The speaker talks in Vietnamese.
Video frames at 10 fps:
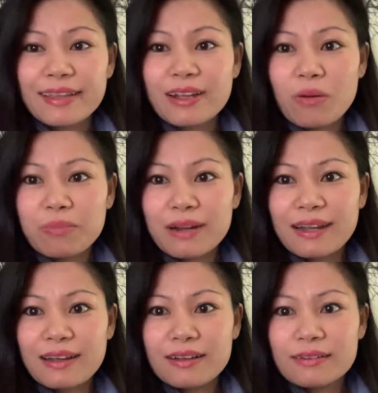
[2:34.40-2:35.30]
thì cũng
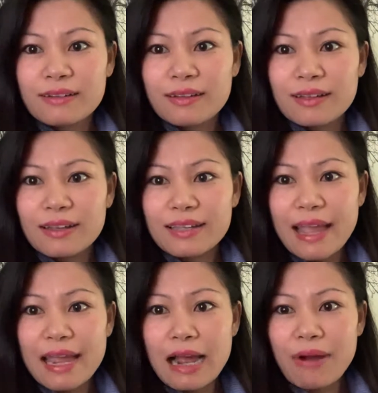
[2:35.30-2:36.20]
là
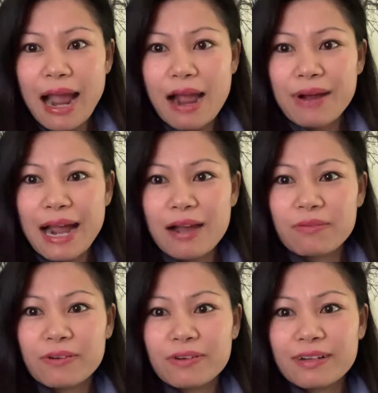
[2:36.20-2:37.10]
chạy ào ào ào
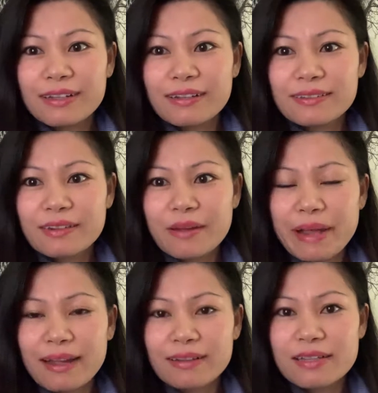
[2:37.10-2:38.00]
vô á, các
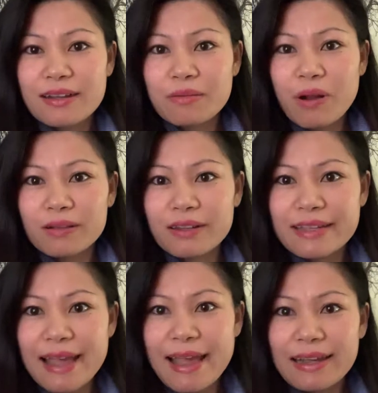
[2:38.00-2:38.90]
bạn như không có thời
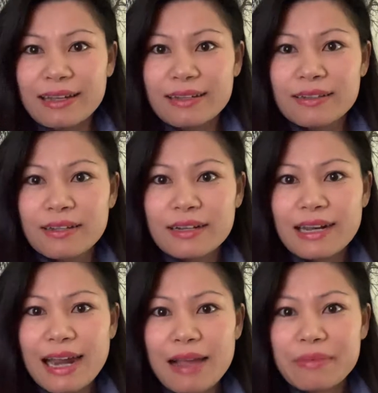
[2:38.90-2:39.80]
gian á. đi
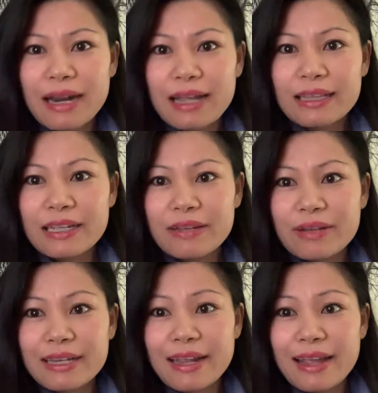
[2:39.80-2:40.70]
làm ra thì nhiều
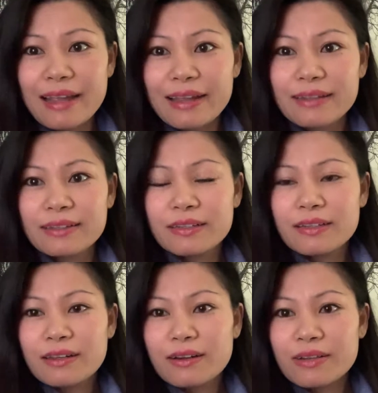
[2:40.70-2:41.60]
khi trễ
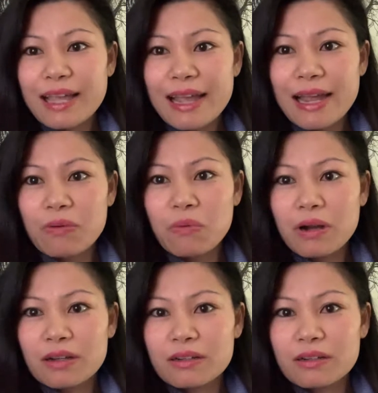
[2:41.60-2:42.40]
rồi thay áo quần